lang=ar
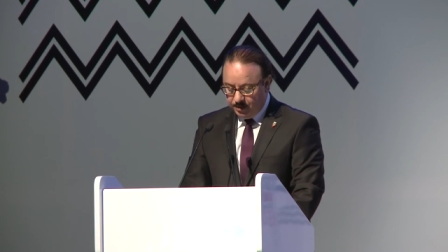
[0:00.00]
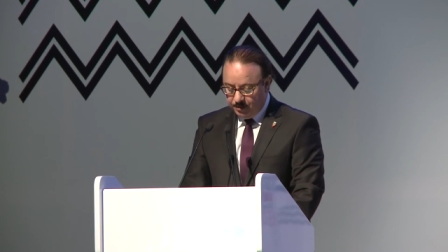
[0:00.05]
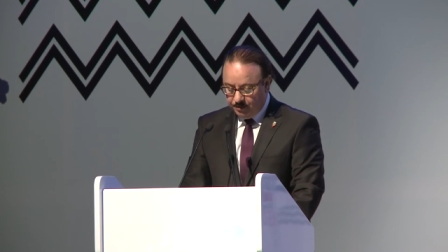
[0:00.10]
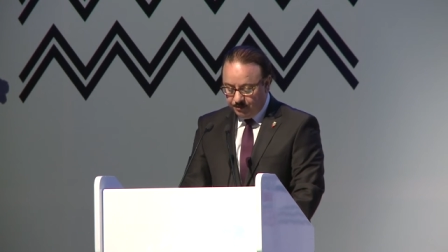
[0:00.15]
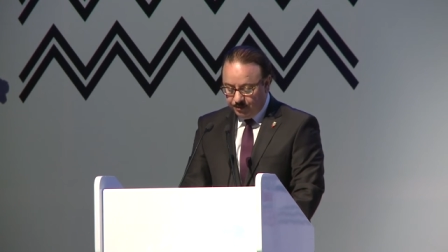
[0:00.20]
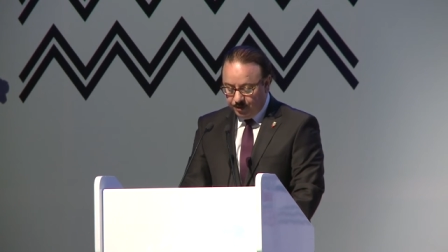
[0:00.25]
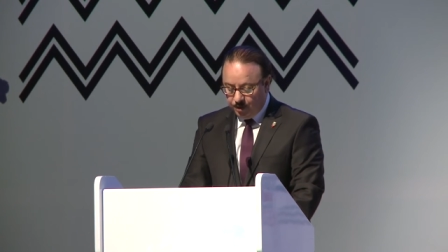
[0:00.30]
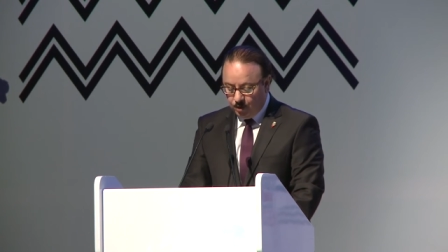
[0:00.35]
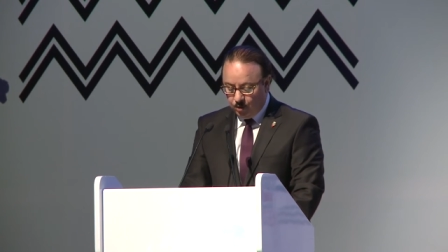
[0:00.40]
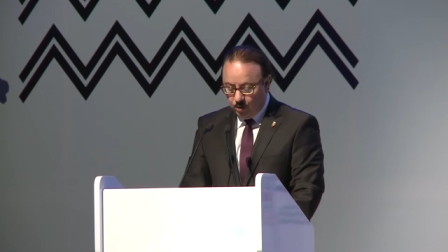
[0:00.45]

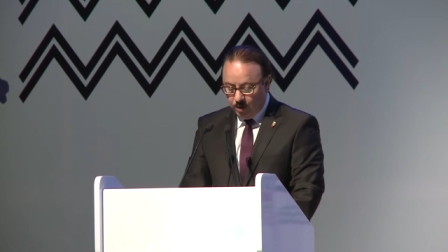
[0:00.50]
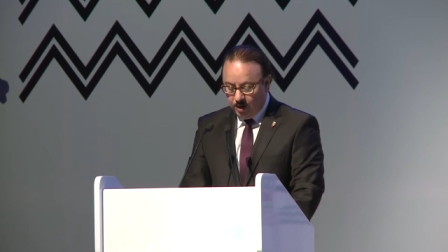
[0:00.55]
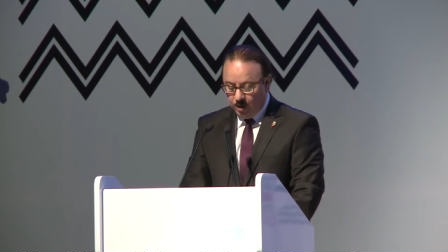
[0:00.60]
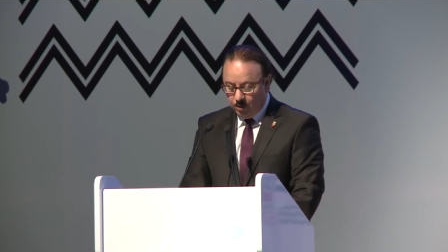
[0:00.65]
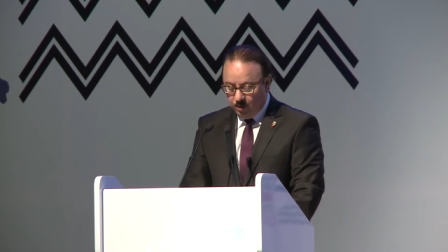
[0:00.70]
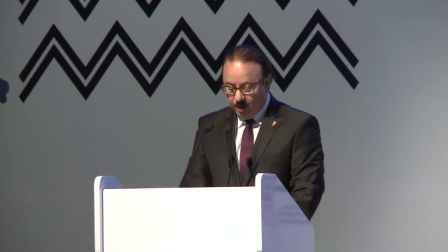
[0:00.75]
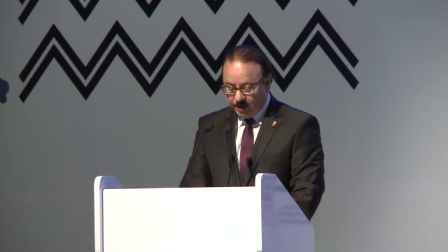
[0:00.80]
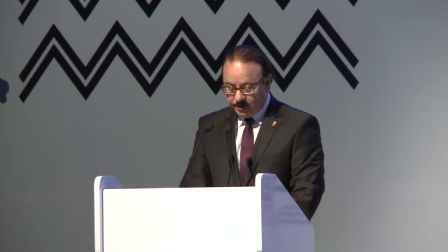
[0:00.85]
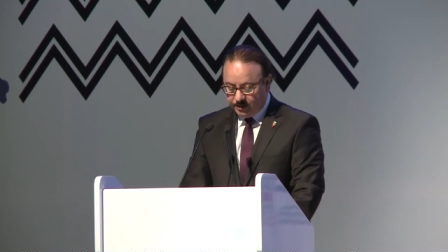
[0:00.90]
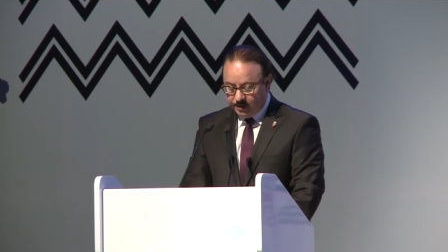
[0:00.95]
في كل
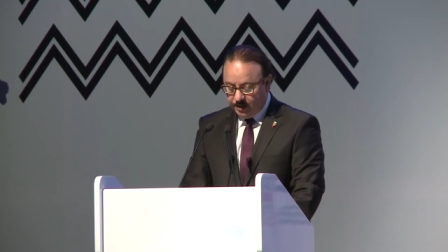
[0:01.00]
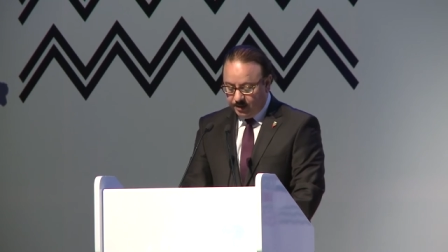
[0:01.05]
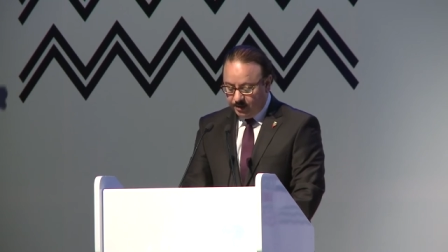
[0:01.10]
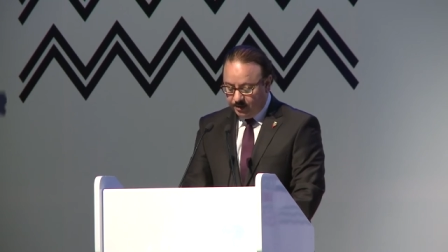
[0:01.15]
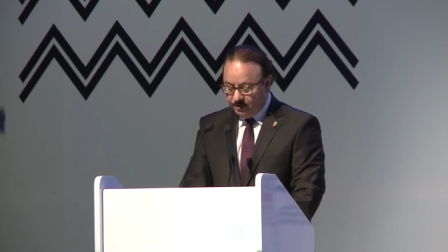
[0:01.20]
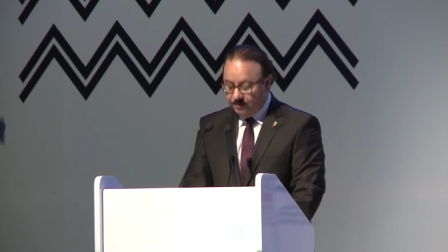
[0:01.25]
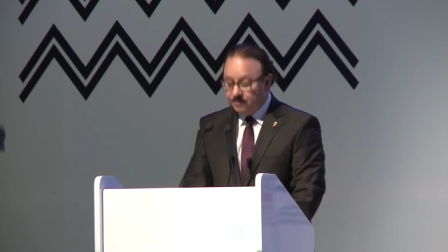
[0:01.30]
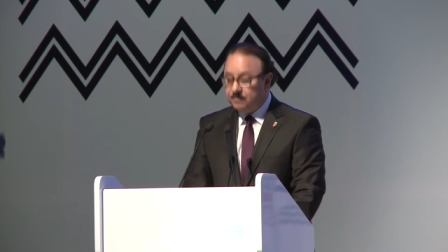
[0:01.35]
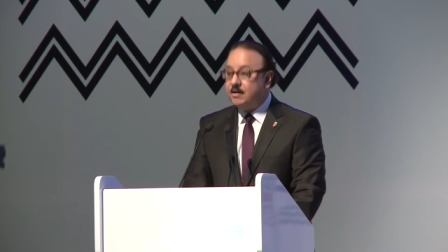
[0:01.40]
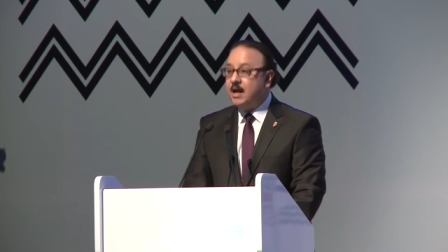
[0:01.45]
وقت
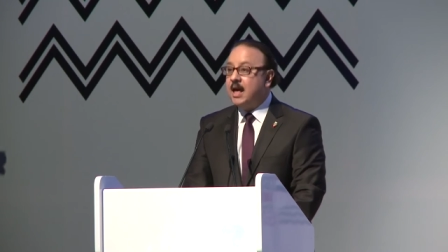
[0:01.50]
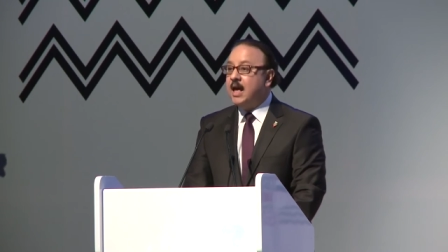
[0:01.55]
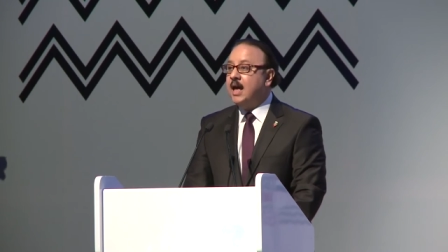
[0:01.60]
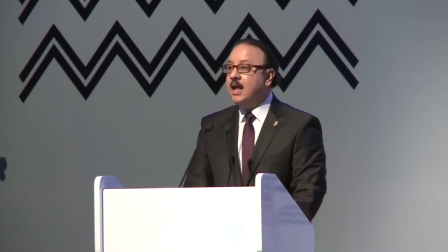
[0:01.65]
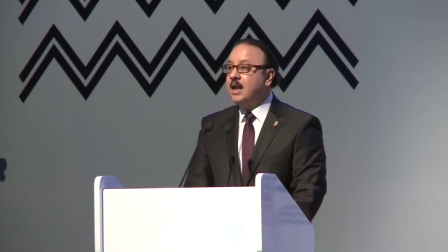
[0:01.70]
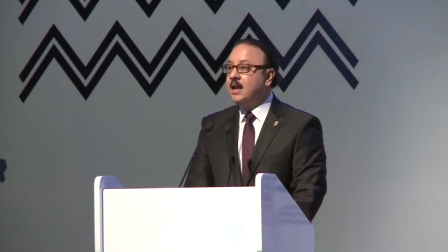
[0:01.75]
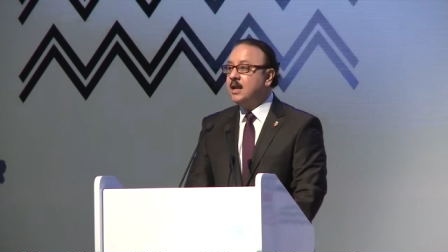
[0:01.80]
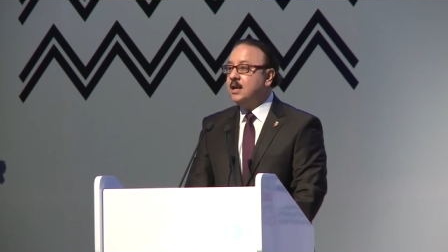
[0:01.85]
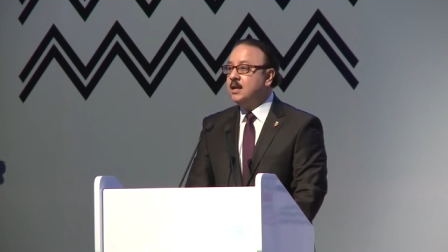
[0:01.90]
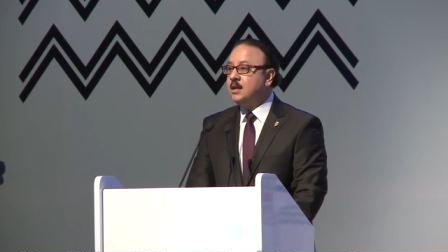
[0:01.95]

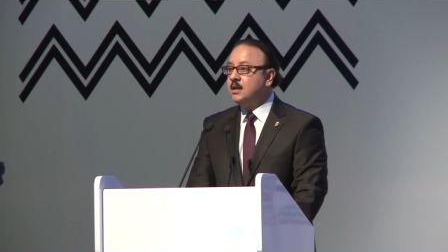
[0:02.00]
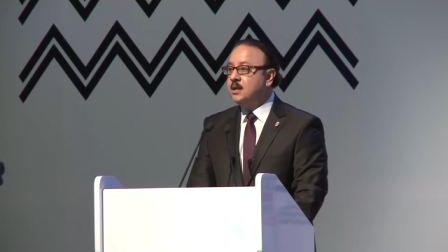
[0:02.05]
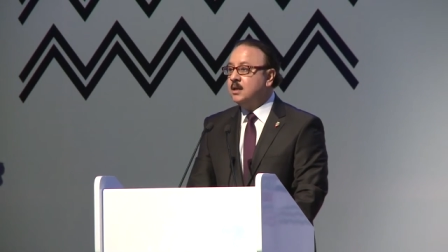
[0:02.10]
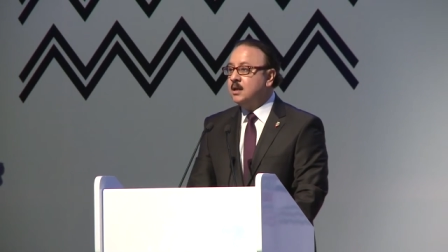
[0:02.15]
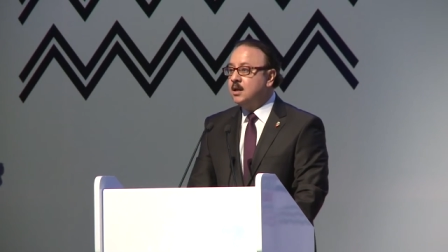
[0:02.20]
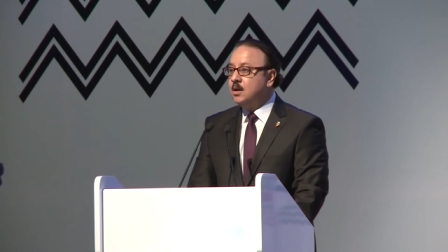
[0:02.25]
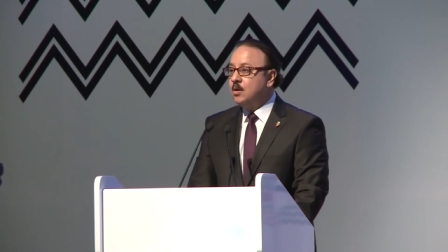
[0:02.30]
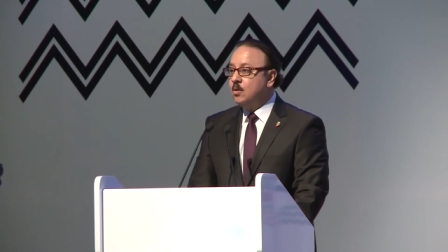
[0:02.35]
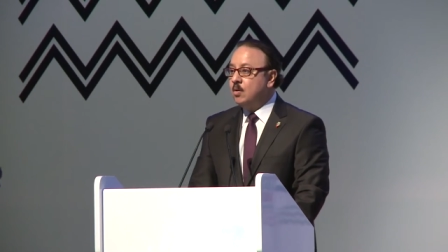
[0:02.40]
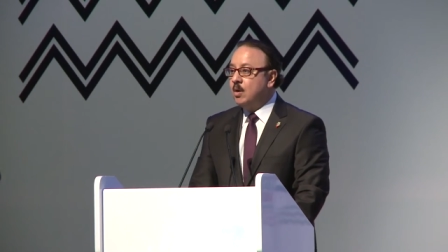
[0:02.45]
فأهلا
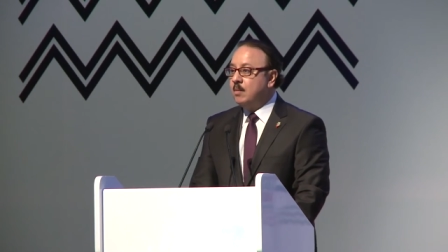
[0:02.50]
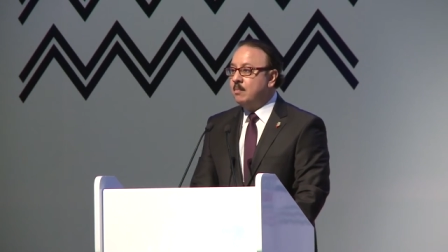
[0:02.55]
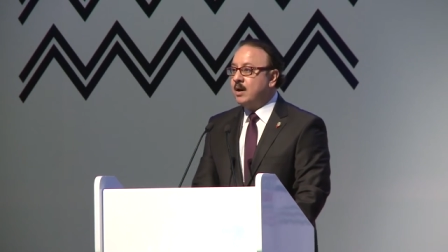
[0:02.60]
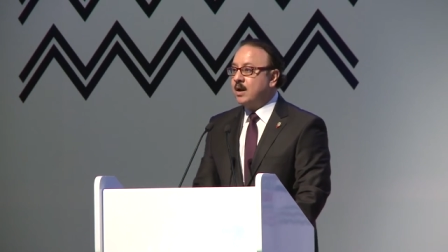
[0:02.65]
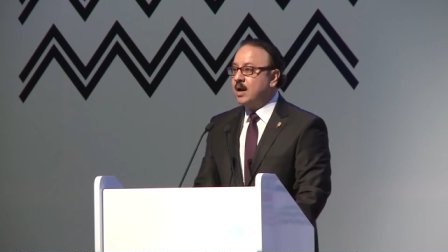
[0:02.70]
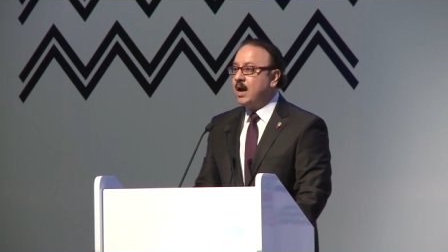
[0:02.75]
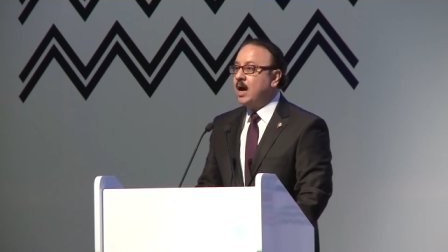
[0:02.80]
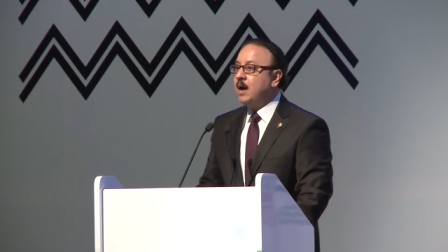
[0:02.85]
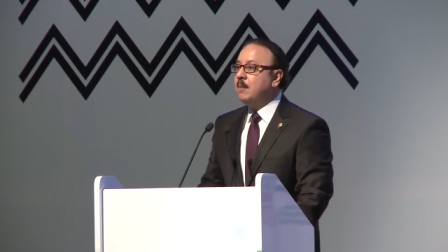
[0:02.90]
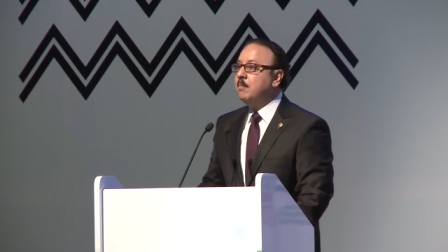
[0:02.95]

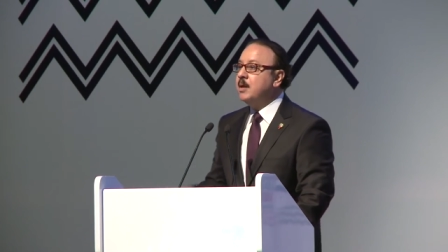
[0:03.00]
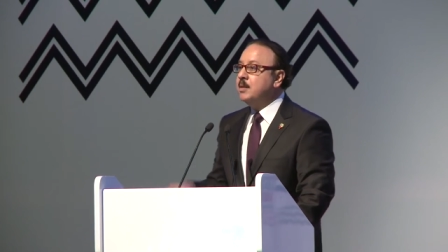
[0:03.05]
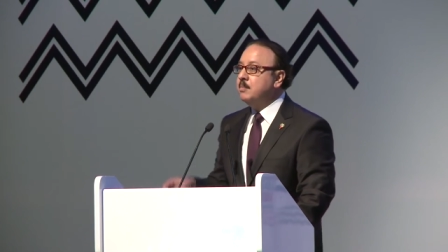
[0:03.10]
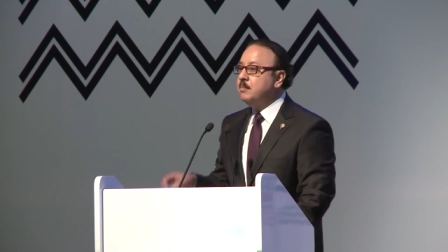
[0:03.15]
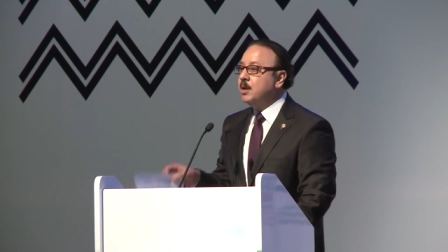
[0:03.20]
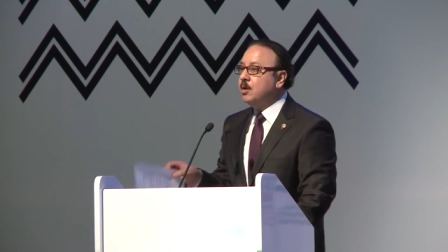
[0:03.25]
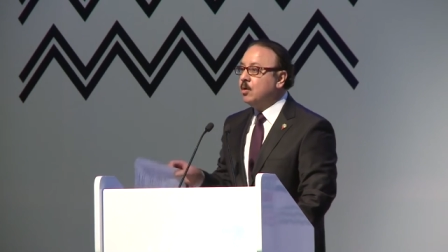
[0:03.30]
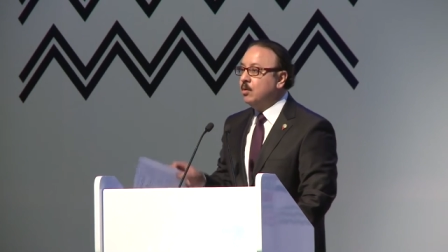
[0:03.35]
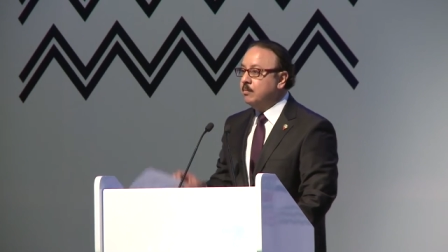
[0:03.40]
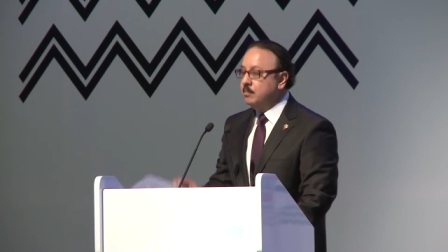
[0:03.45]
ومرحبا
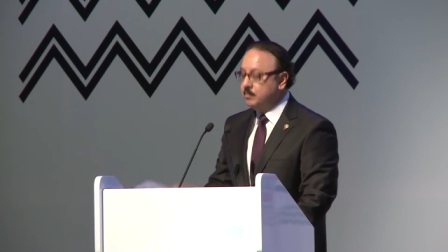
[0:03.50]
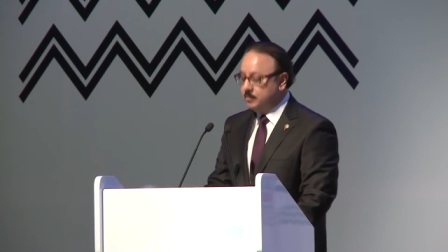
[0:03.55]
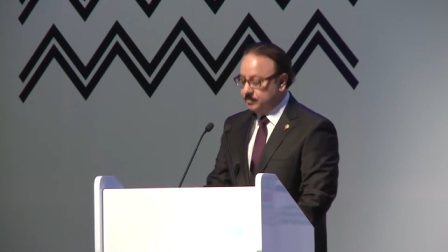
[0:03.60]
بكم